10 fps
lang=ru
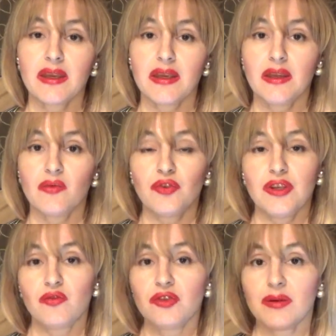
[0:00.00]
и у
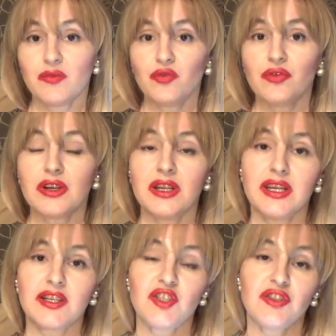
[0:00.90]
него намного
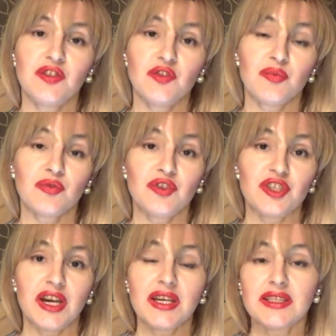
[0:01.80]
легче все
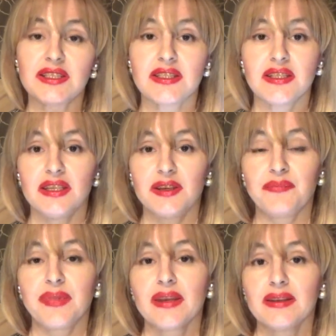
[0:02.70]
получается,
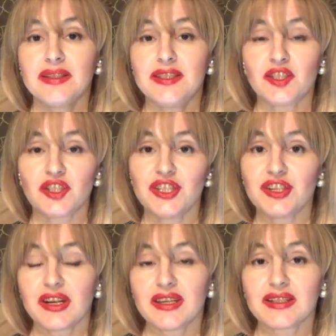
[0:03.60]
и
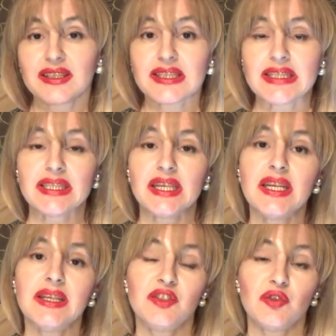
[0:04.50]
достижение каких-то
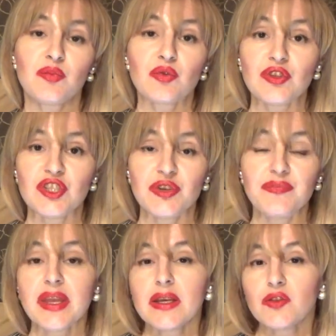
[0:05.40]
целей и все прочее.
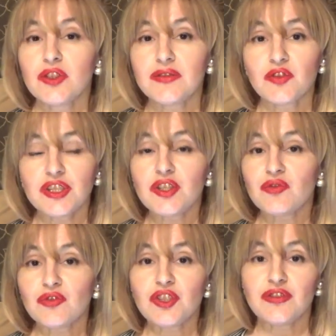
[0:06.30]
То есть вот это
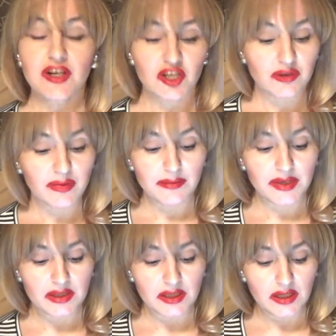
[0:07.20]
очень важный
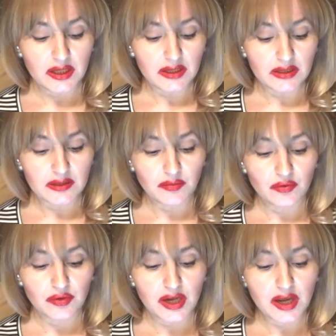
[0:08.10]
момент. И я
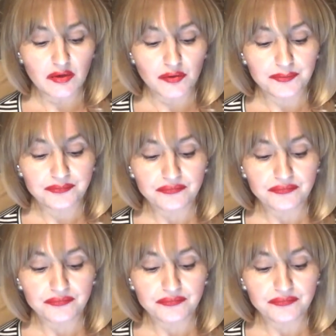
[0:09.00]
наблюдаю